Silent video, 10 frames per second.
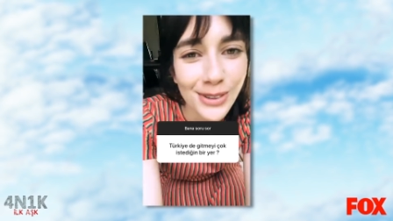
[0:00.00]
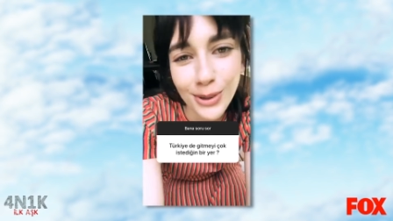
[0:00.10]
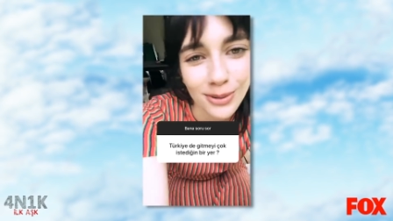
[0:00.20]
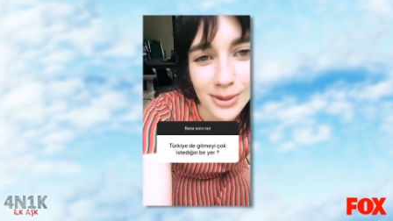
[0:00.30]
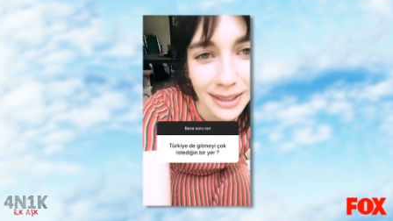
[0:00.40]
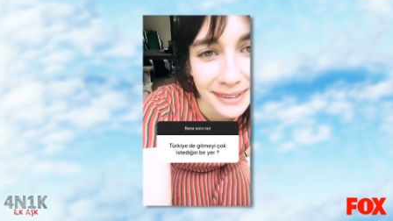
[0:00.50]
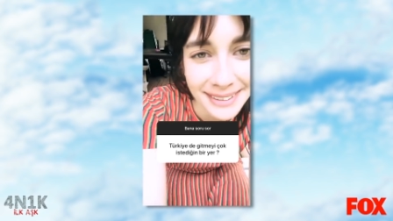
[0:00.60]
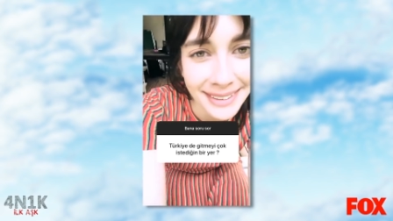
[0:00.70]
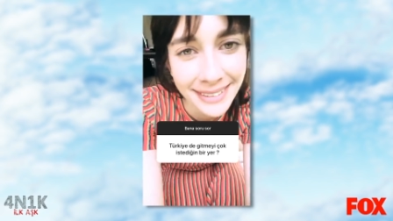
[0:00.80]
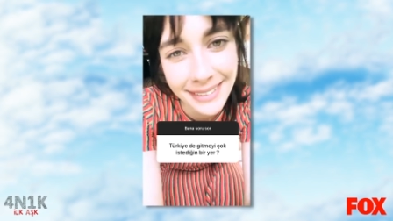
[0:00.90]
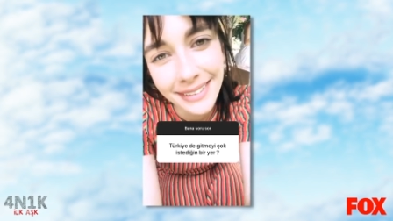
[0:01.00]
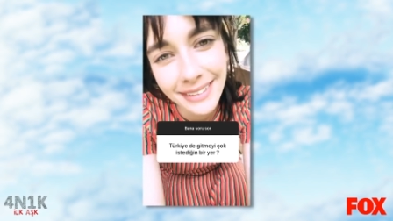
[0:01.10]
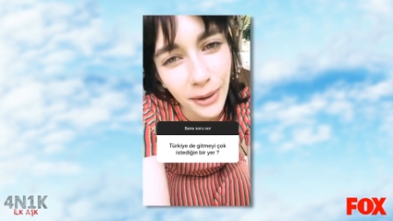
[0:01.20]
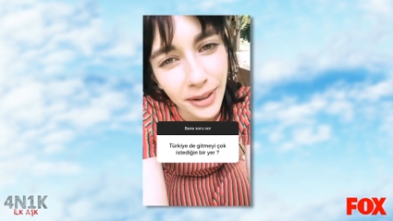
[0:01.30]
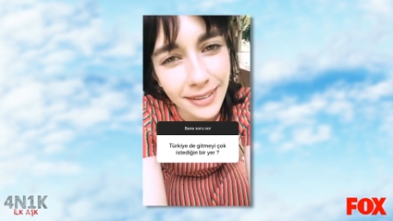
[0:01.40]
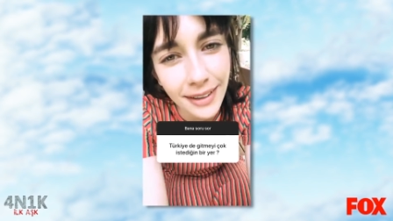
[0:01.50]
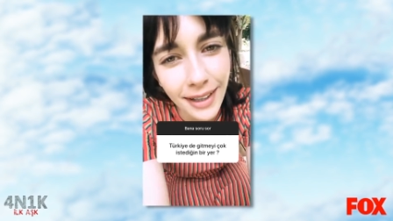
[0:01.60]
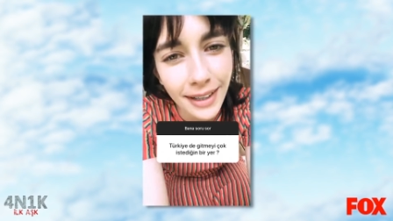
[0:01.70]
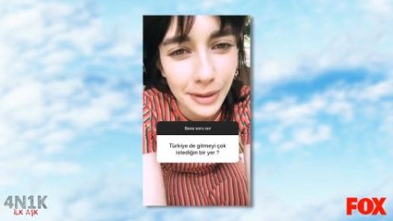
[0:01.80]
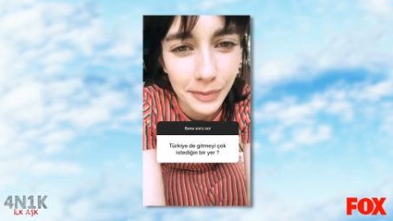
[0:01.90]
Çok güzeldi. Oraya
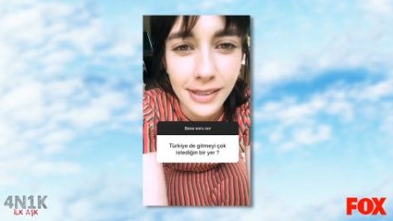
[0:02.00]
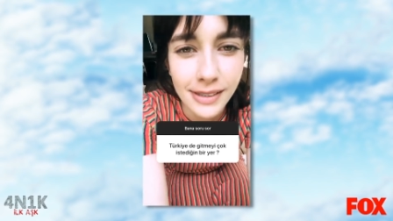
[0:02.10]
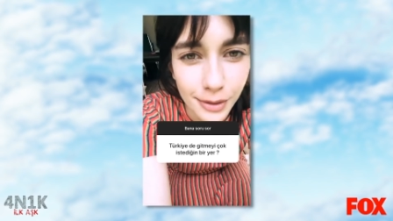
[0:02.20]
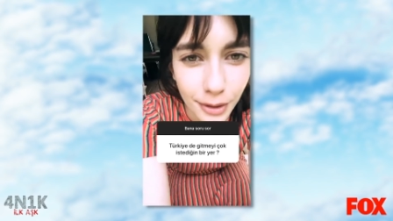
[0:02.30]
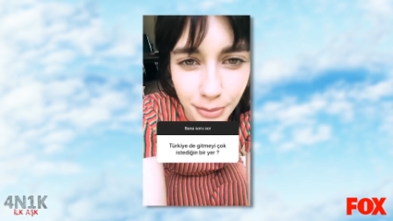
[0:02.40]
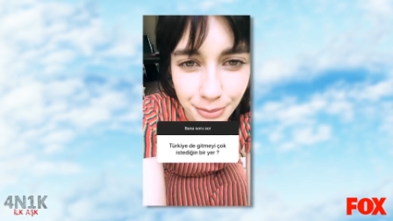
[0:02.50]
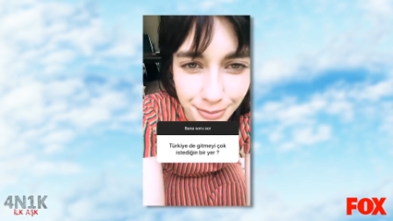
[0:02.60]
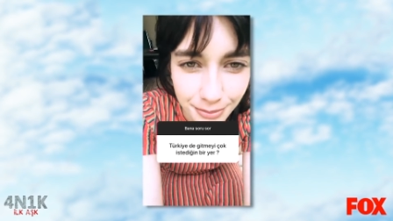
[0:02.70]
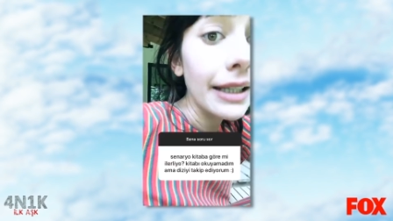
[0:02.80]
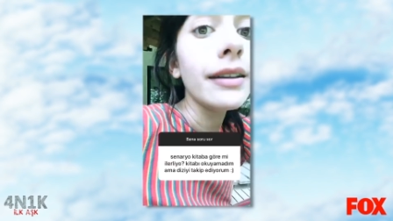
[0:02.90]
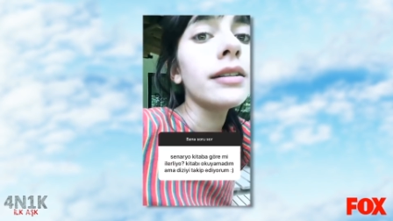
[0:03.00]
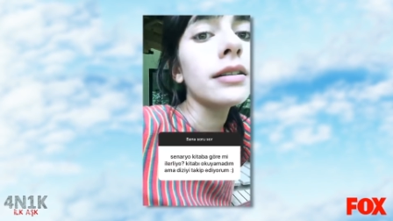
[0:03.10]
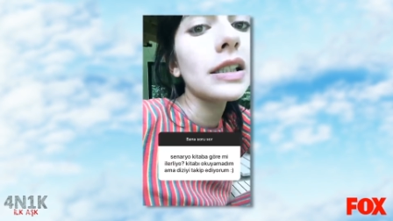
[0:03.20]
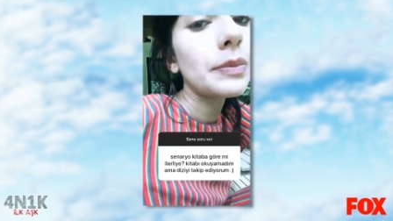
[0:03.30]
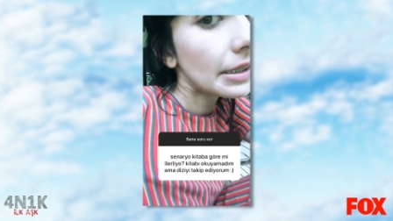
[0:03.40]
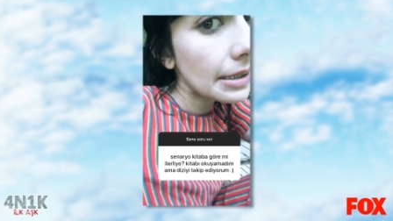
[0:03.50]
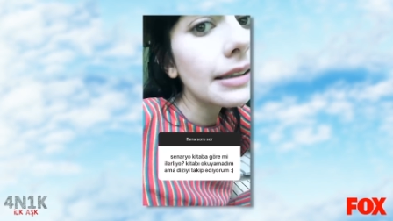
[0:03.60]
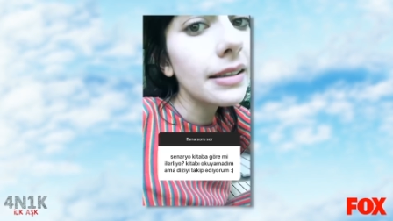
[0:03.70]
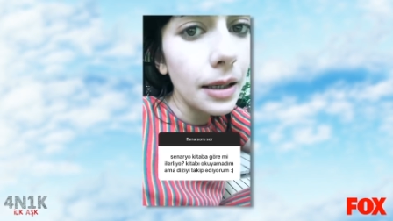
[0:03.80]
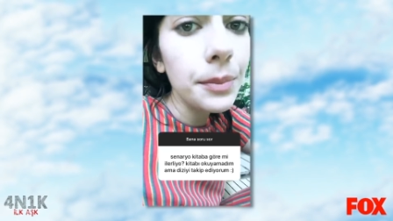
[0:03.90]
tekrar gitmek istiyorum. Şimdi
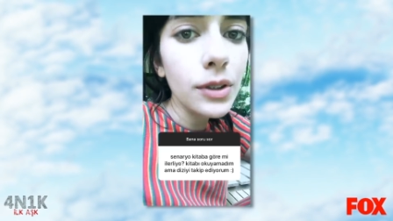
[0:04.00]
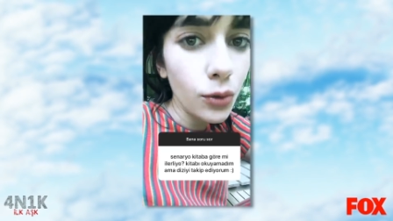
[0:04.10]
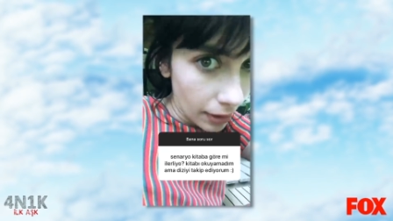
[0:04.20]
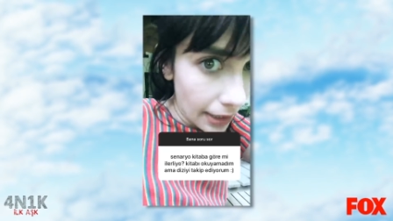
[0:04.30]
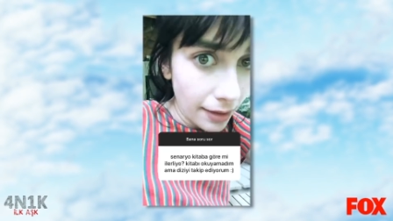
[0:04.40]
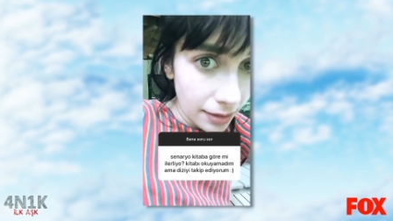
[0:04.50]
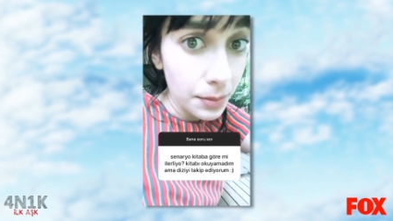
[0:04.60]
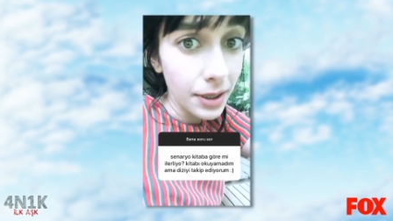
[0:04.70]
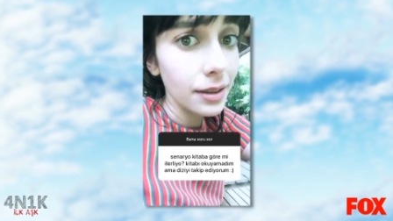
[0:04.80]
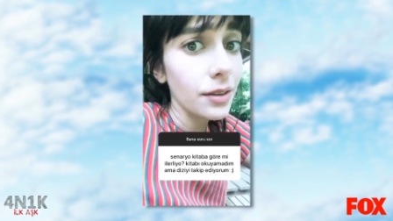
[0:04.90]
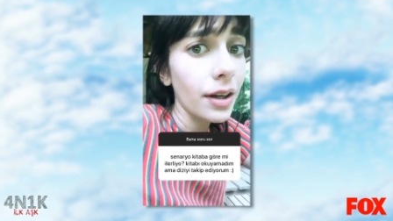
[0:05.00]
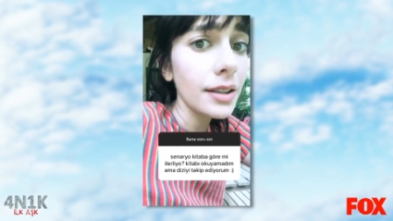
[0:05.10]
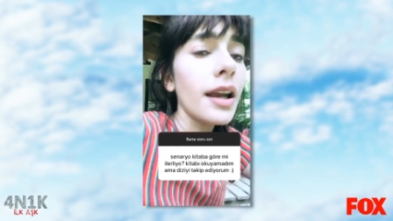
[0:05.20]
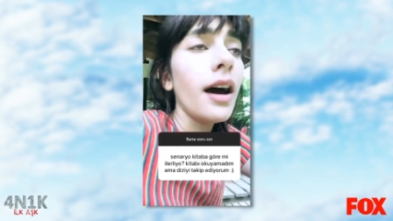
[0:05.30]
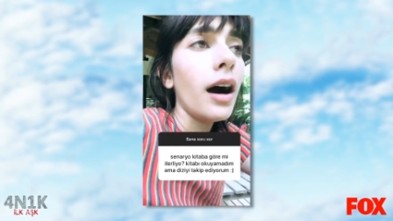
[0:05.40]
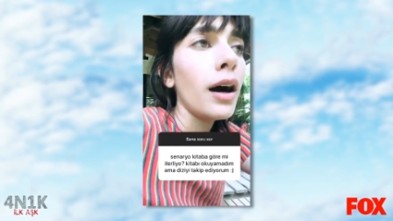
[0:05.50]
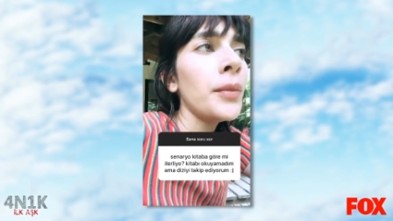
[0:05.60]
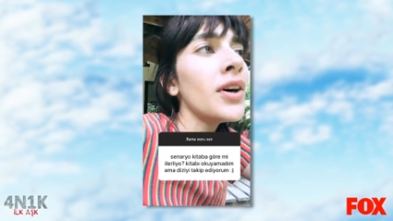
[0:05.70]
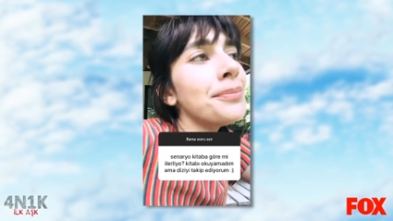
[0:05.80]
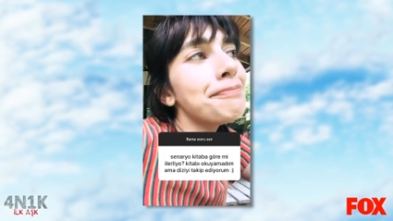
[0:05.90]
dizide kitaptan öğeler tabii ki de var.
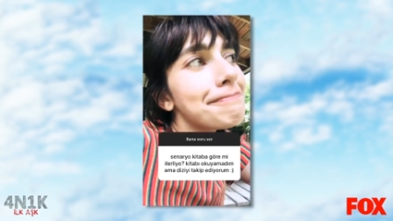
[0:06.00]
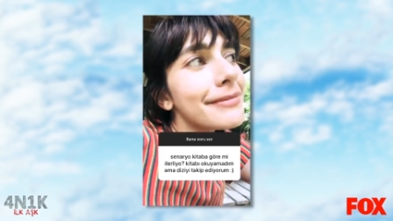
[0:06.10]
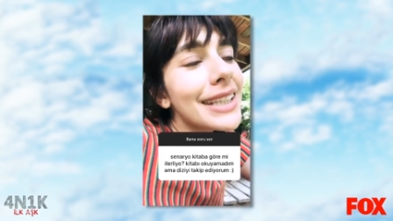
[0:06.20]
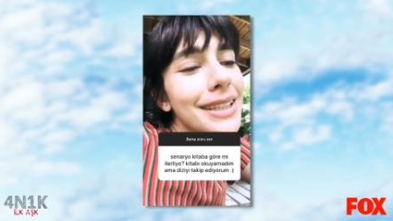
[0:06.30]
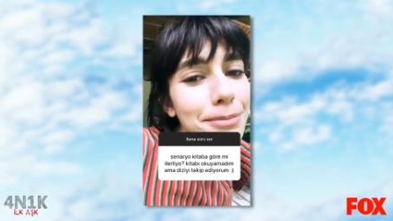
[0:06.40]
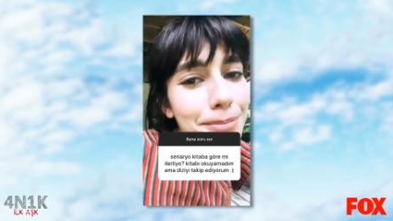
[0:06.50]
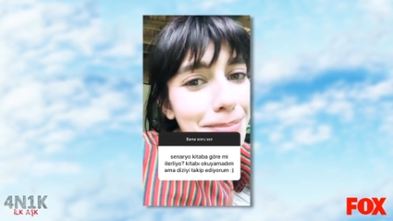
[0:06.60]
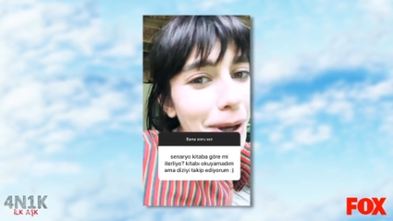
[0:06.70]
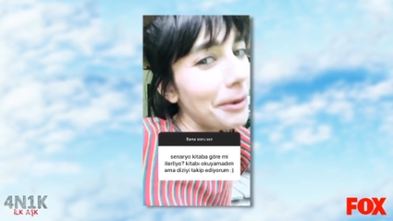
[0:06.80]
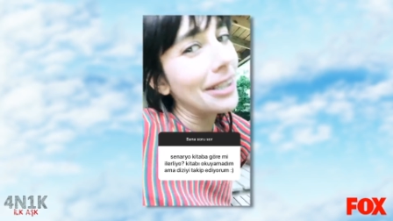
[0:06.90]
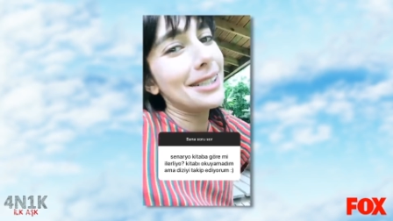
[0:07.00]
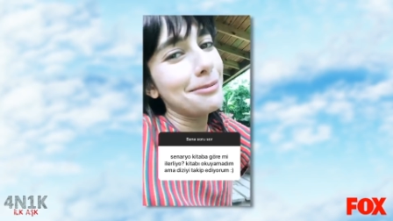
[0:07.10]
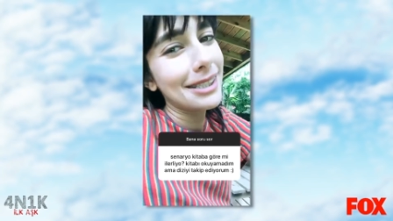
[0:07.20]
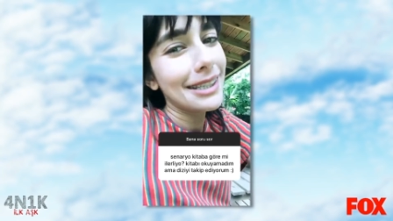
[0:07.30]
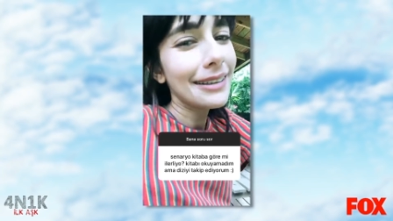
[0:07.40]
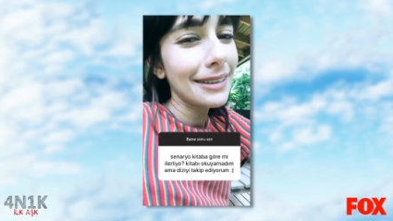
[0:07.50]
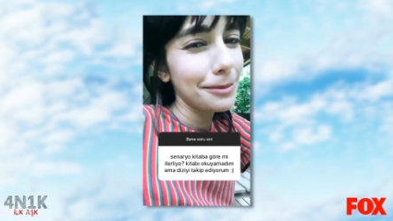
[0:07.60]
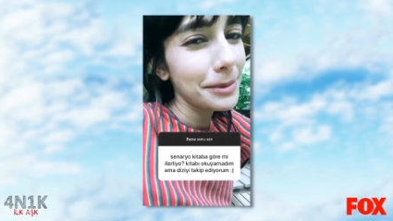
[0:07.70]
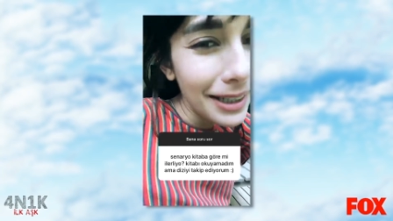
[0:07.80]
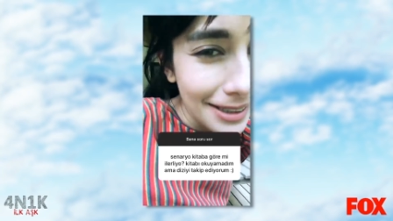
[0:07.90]
Ama kitap bambaşka bir şey.
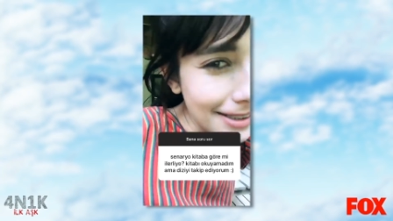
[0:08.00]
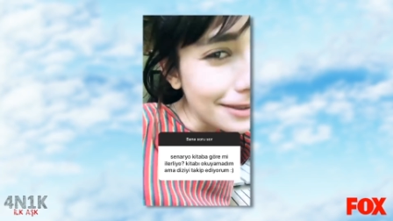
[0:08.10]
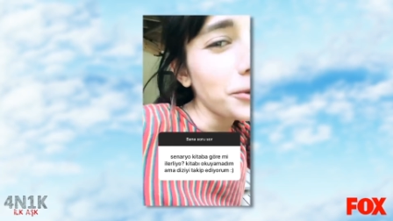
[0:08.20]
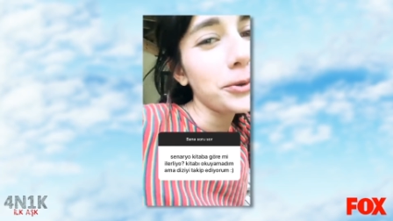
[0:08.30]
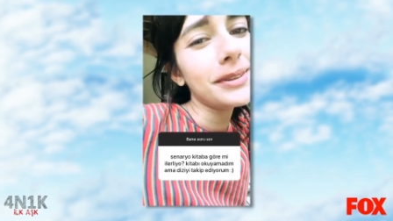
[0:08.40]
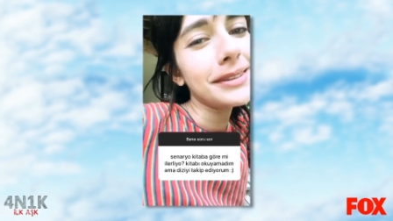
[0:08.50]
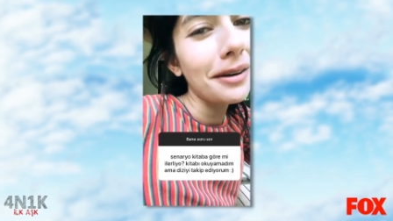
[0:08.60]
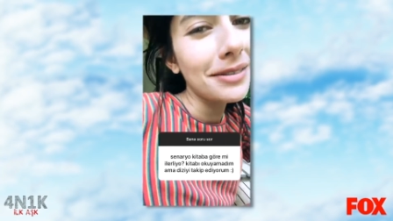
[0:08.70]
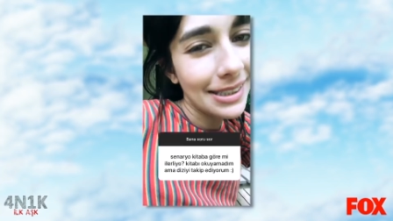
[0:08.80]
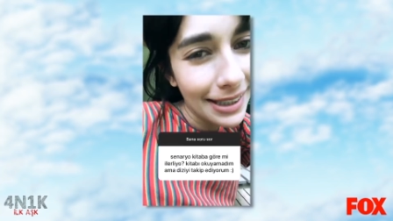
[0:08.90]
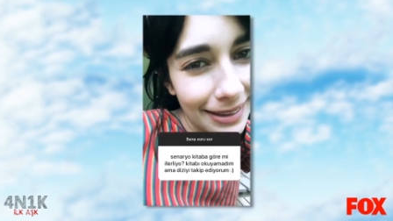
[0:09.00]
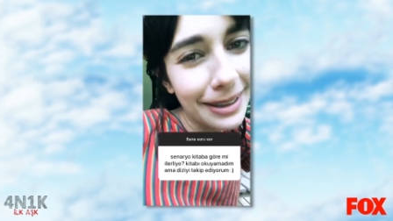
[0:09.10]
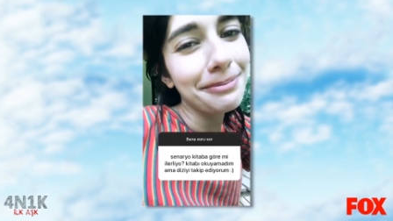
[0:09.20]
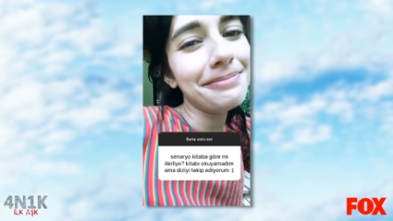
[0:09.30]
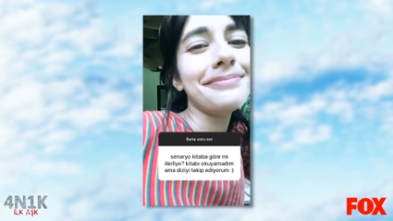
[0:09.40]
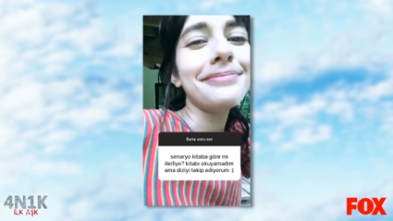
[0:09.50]
Kitapta ayrıca okumanı tavsiye ederim.